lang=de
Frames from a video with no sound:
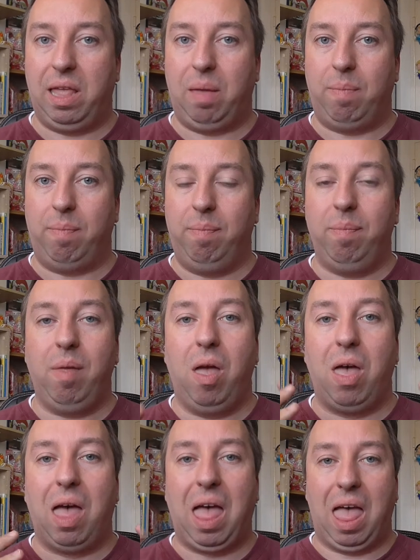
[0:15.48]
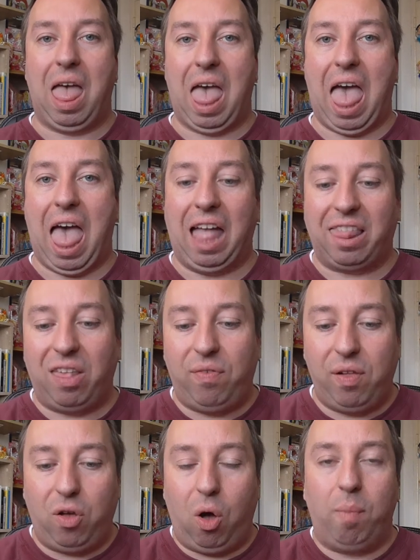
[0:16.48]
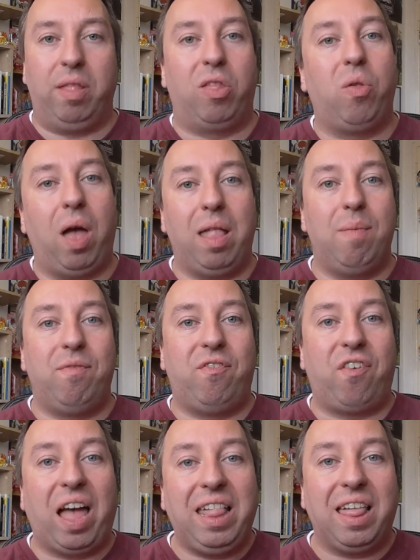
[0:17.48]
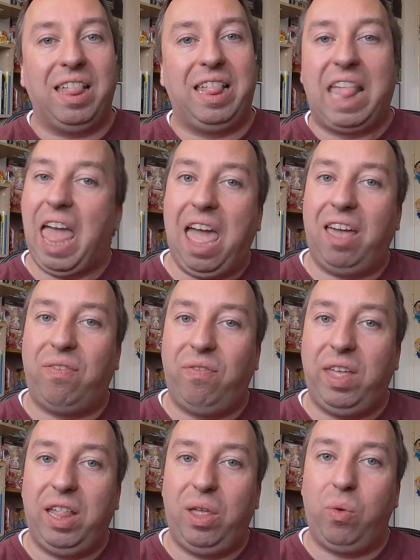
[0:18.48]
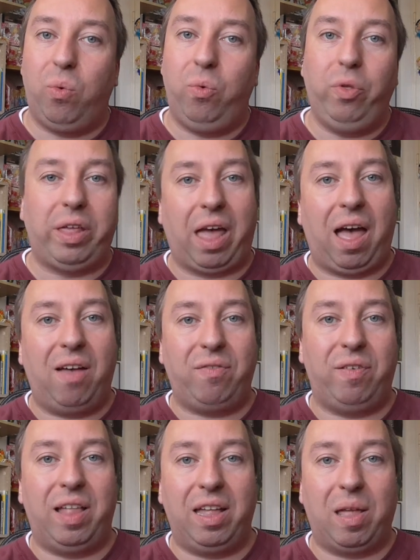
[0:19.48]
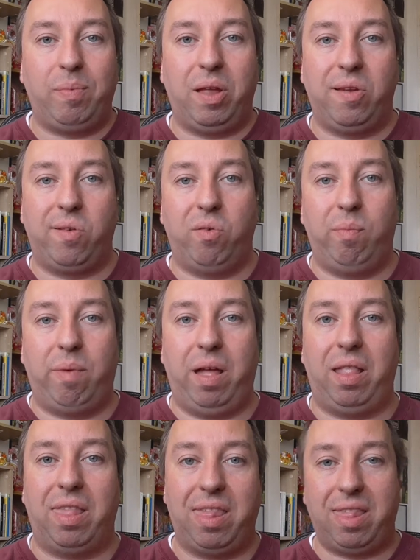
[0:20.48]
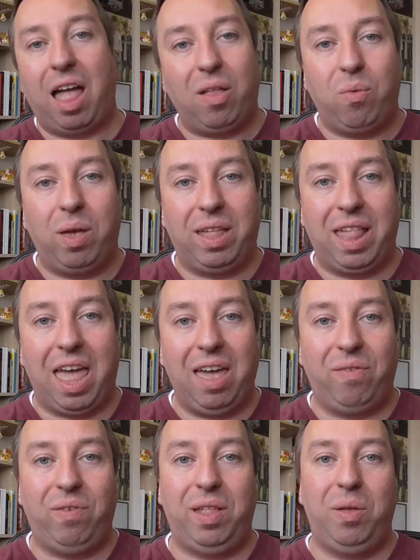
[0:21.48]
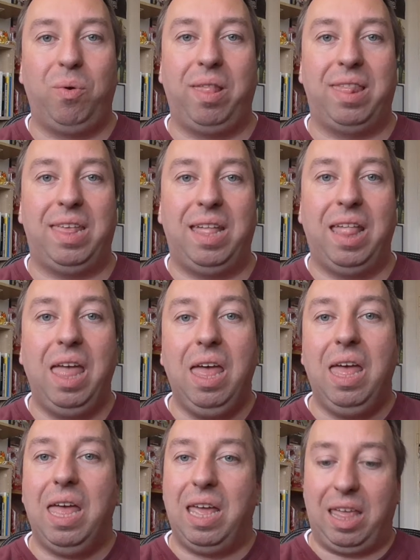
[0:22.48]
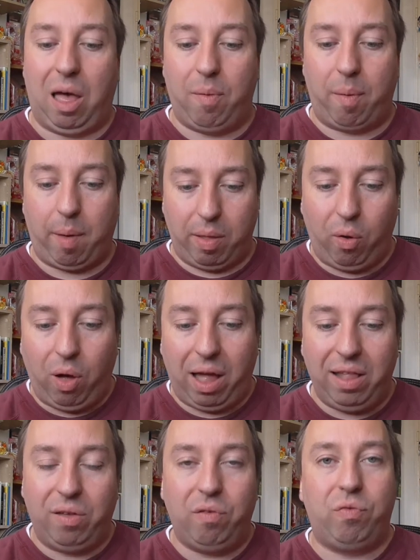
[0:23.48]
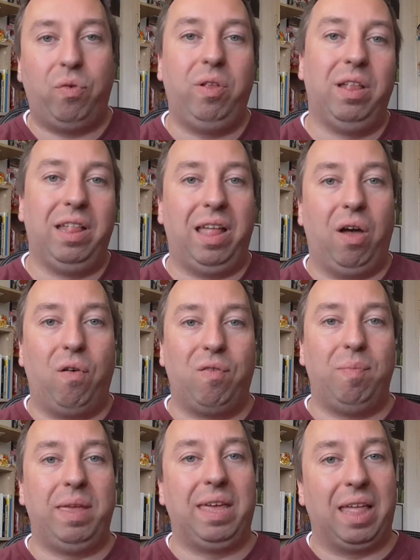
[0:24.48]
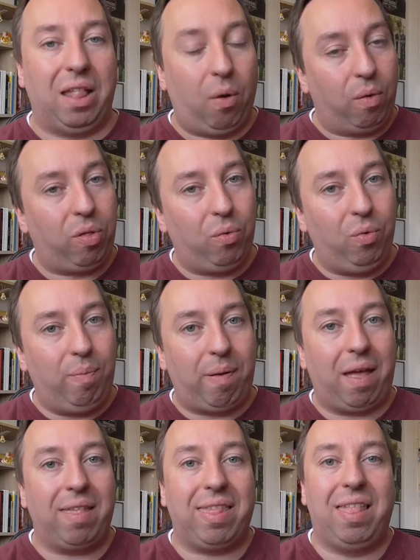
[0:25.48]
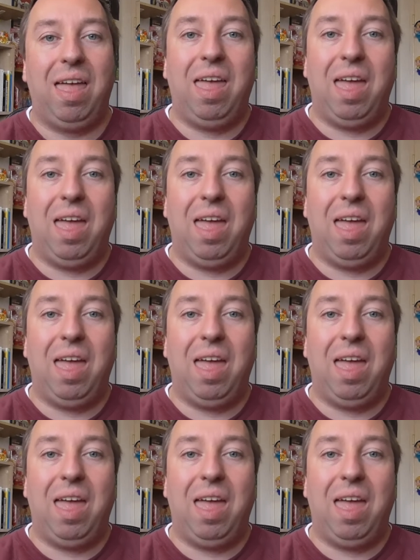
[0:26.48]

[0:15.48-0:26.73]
Lieben, herzlich willkommen zu einem weiteren Tag-Video. Ja, vielleicht habt ihr schon mein Star Trek Tag-Video gesehen. Ich habe aber noch einen gefunden, der auf mich genauso gut passt.